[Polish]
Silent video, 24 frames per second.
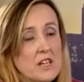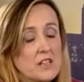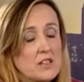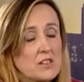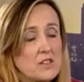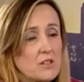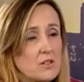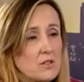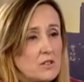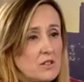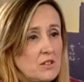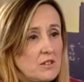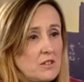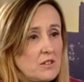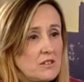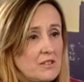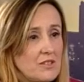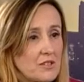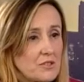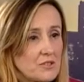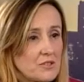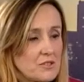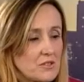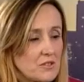No i
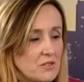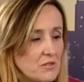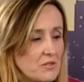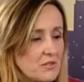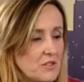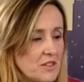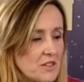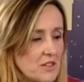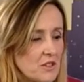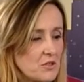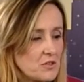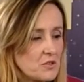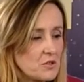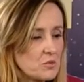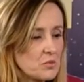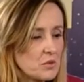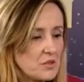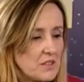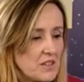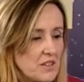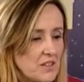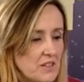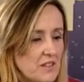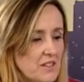to, co wiele osób
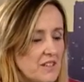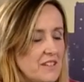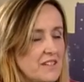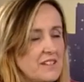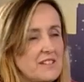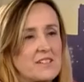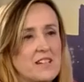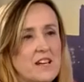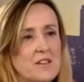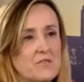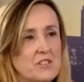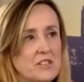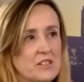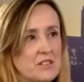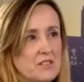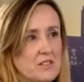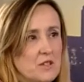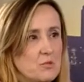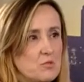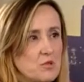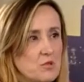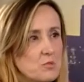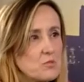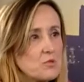nie, nawet nie
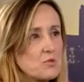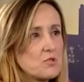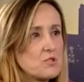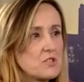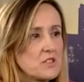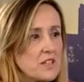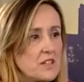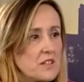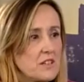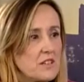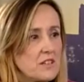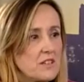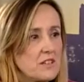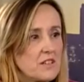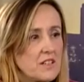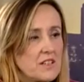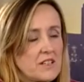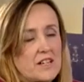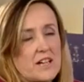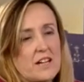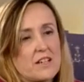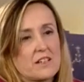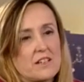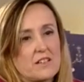przypuszcza, inne
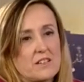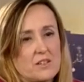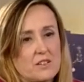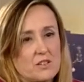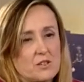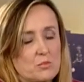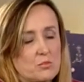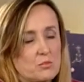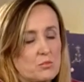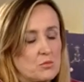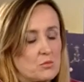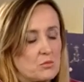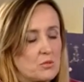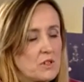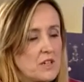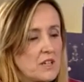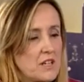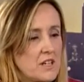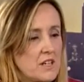raki typu